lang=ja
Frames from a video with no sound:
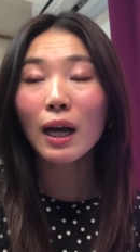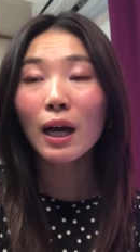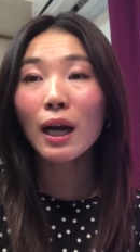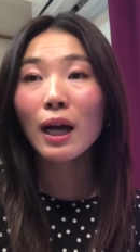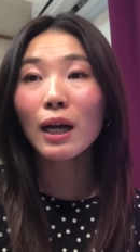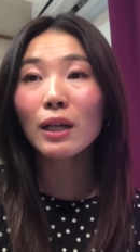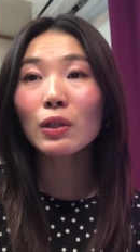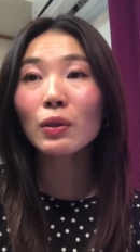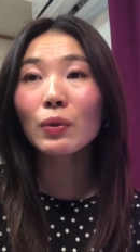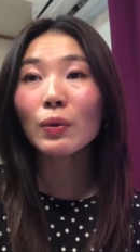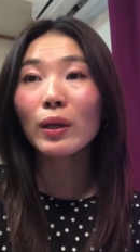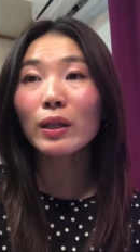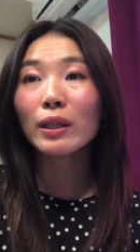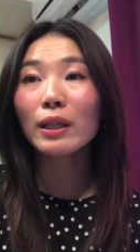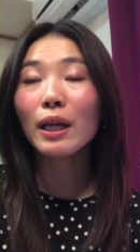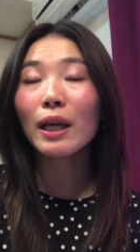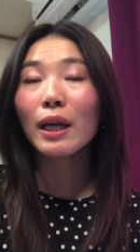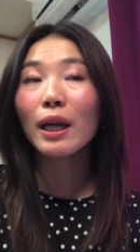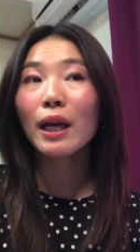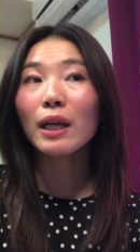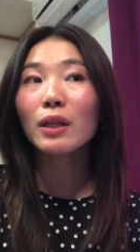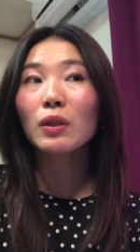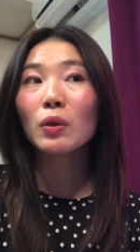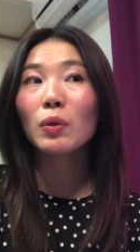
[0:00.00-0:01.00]
あとは
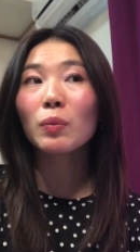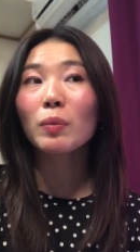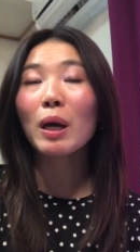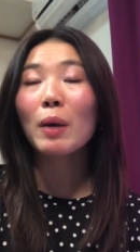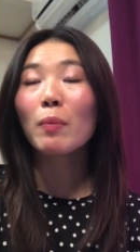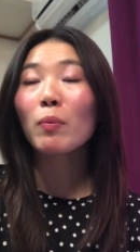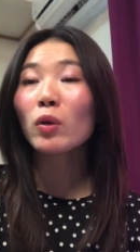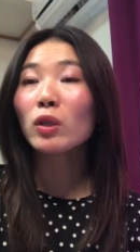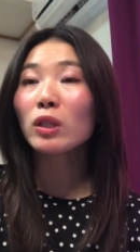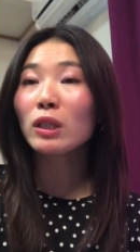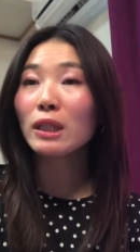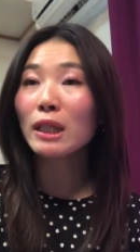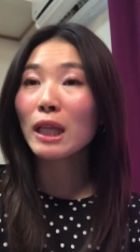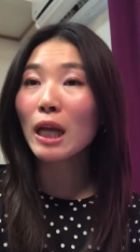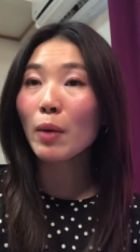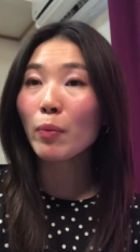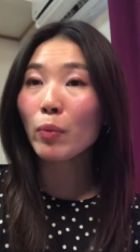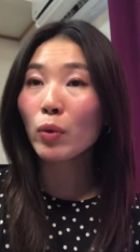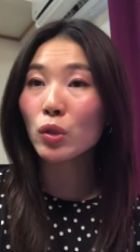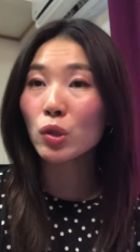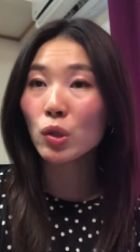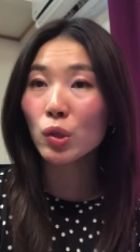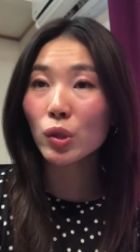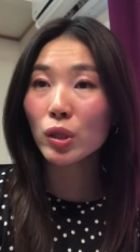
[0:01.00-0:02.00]
ねあの、まあ、モニター
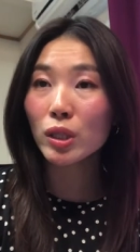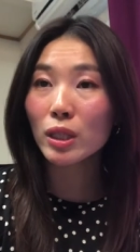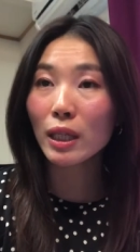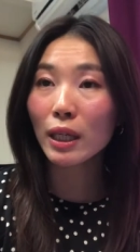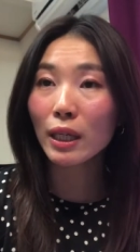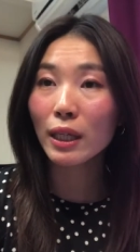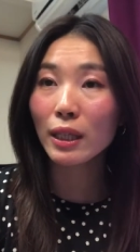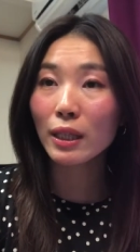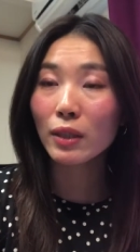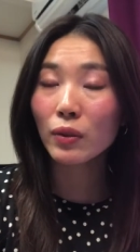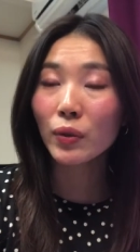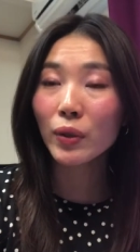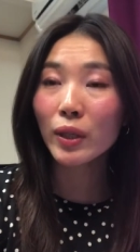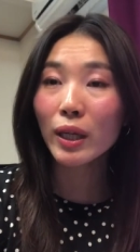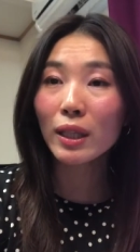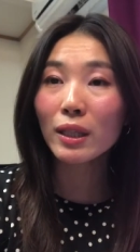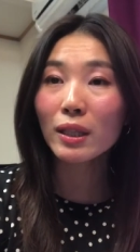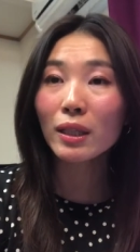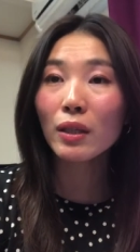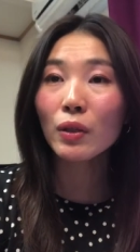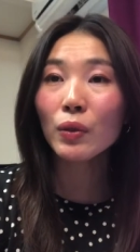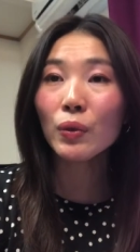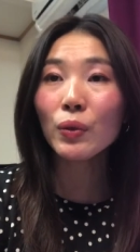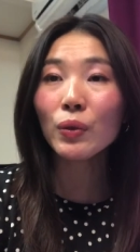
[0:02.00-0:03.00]
募集したりとかっ
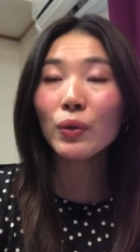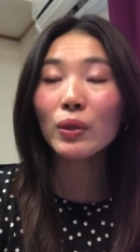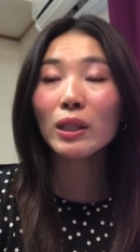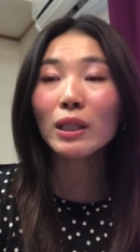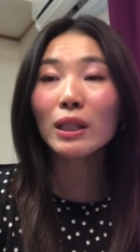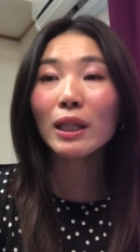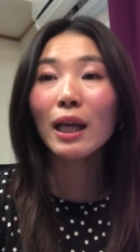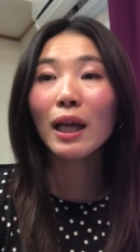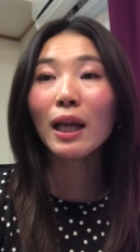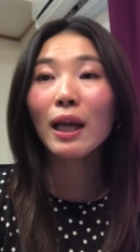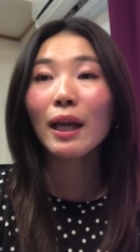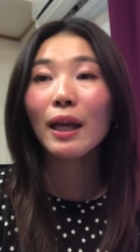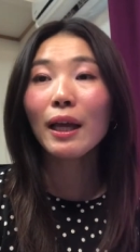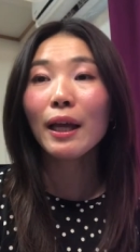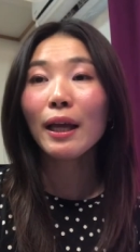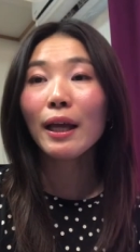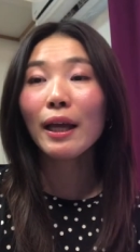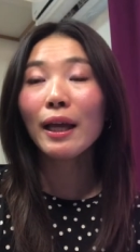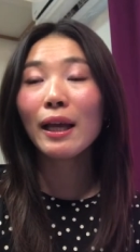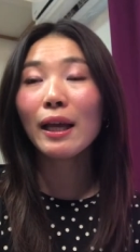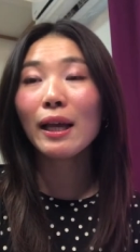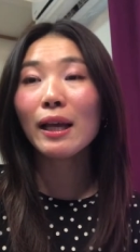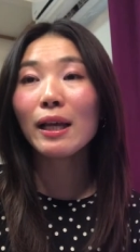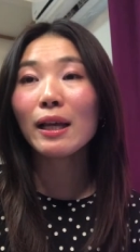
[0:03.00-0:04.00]
ていうふうにね、
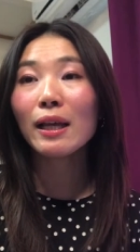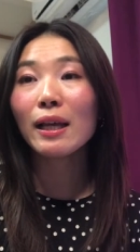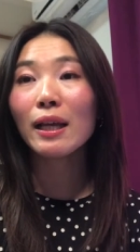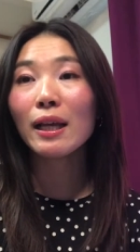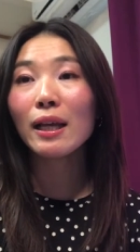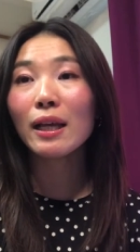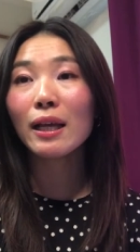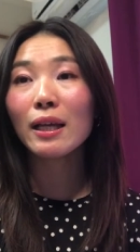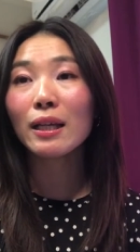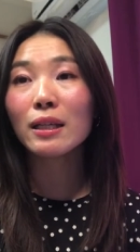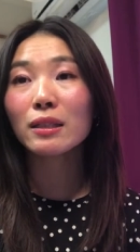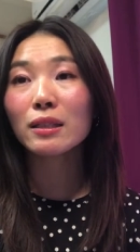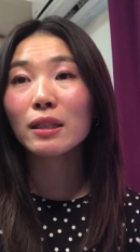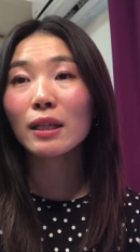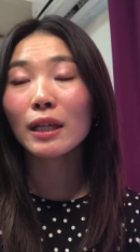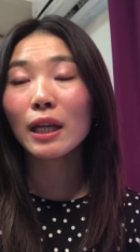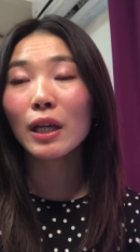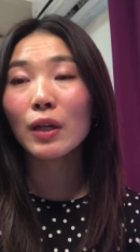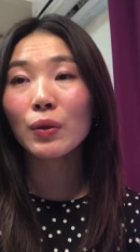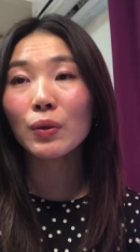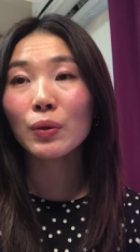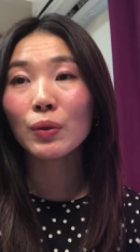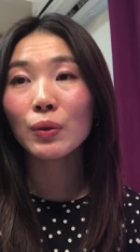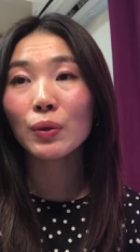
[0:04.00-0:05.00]
えー、さ
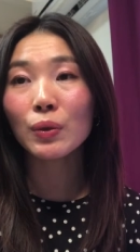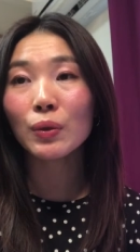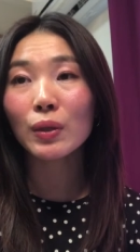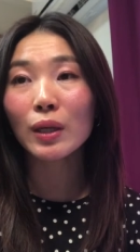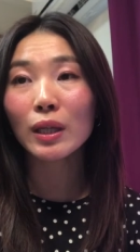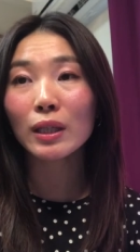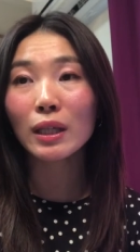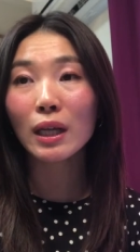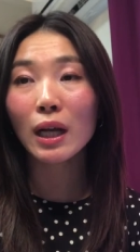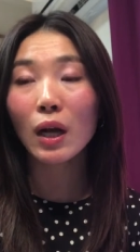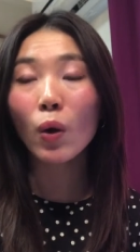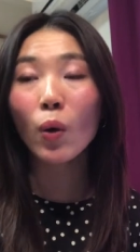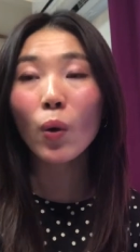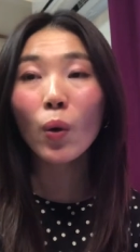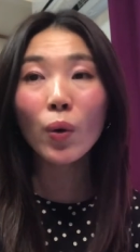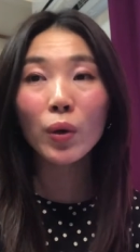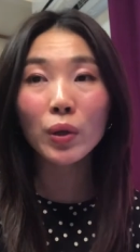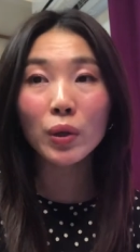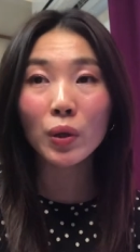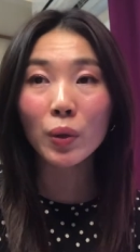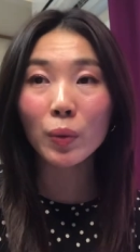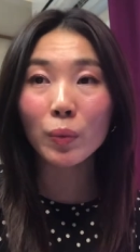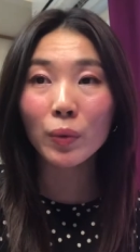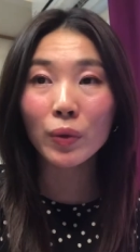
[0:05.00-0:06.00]
れる方が多い
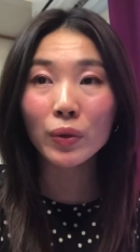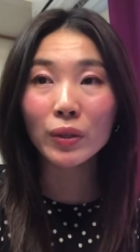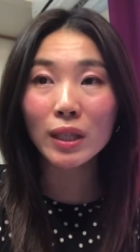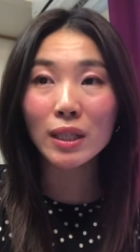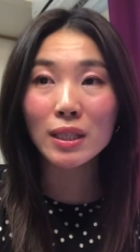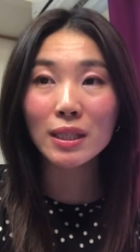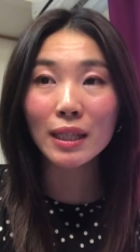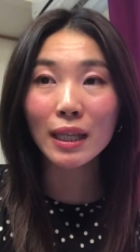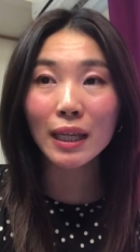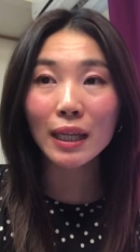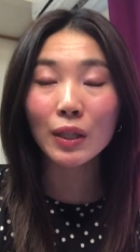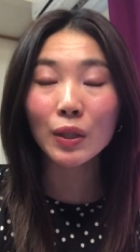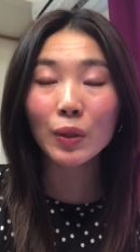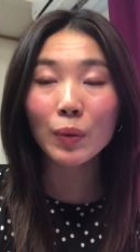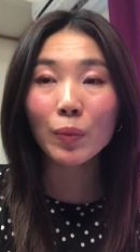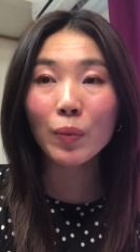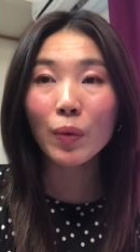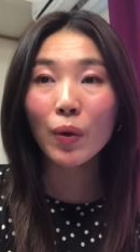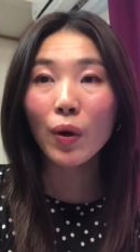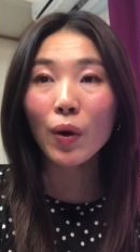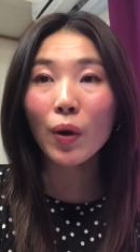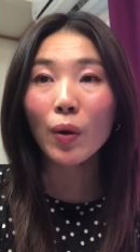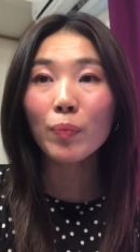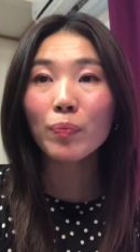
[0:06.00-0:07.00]
と思うんですけれど
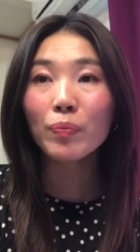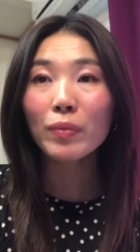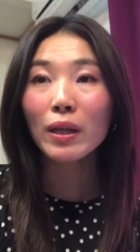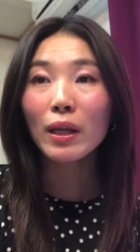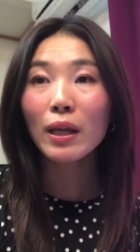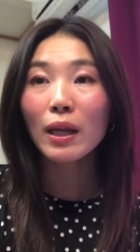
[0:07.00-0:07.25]
も。